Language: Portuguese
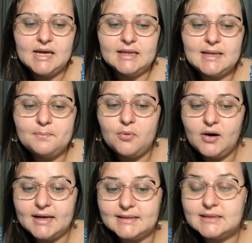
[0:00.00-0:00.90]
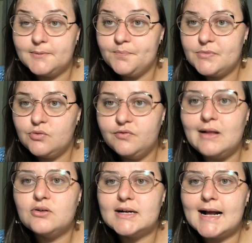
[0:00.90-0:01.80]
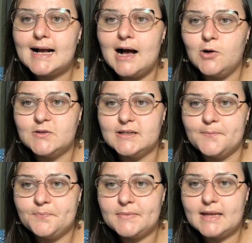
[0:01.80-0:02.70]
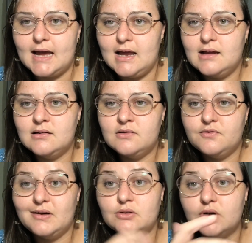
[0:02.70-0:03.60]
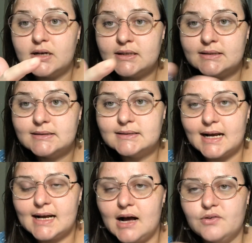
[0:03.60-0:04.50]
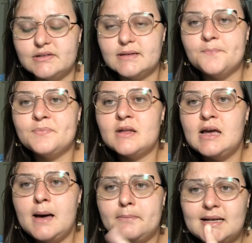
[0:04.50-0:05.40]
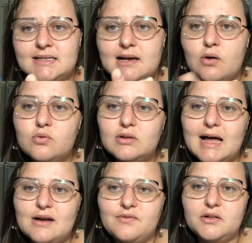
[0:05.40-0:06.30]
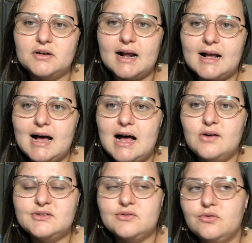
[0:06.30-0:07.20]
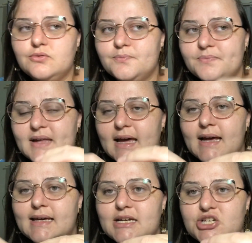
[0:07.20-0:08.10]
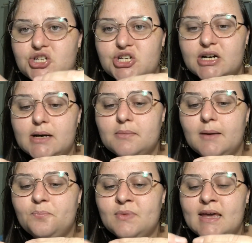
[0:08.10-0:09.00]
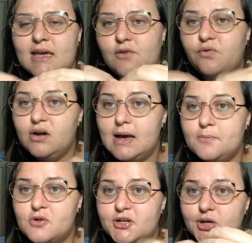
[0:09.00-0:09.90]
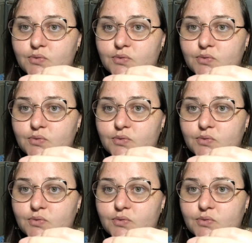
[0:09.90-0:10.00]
Depois, o valor da causa, tá? Valor da causa. Para se calcular o valor da causa, ou né, que a gente chama, eu vou olhar para o artigo